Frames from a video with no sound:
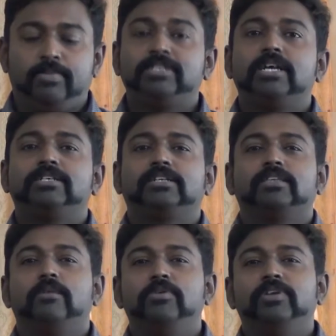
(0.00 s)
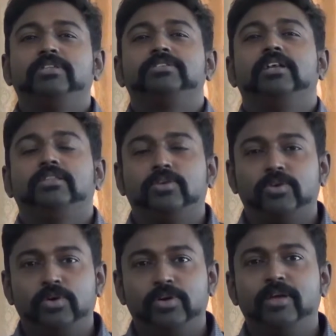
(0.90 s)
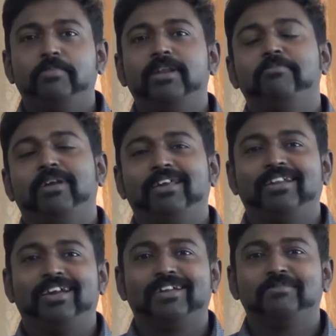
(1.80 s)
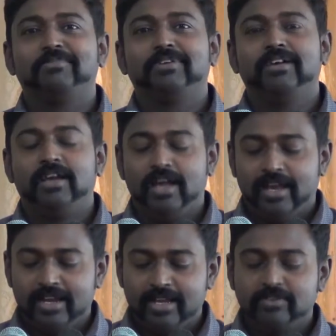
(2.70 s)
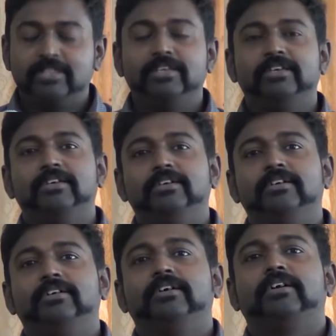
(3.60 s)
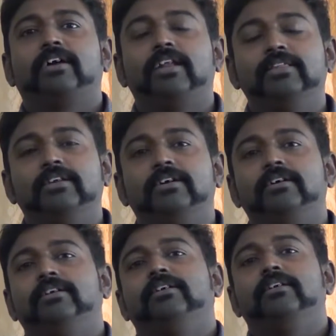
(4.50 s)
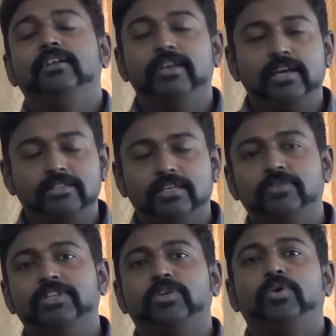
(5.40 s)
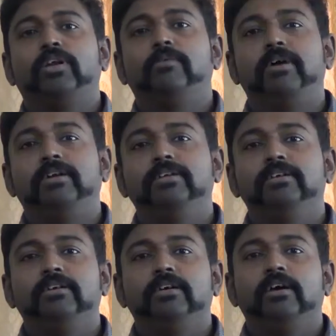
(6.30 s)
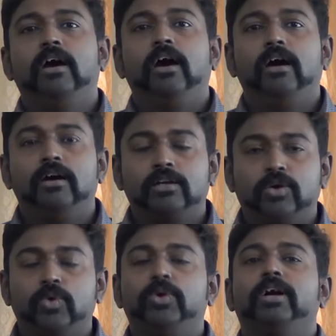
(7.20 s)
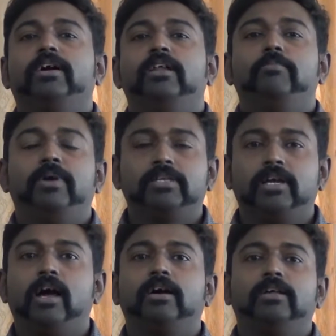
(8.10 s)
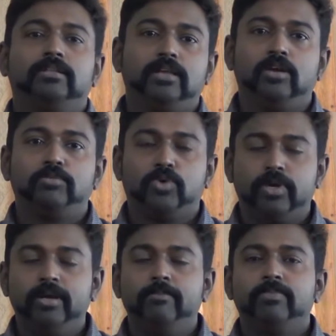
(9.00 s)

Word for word: பிரஜாசக்தி அபிவிருத்தி செயல் திட்டத்தினுடைய பணிப்பாளர் நாயகம் இன்றைக்கு வந்து கடந்த ரெண்டாயிரத்தி இருபத்தி ஒன்றாம் ஆண்டு கொரோனா கால பகுதிக்காக இருந்தாலும் கூட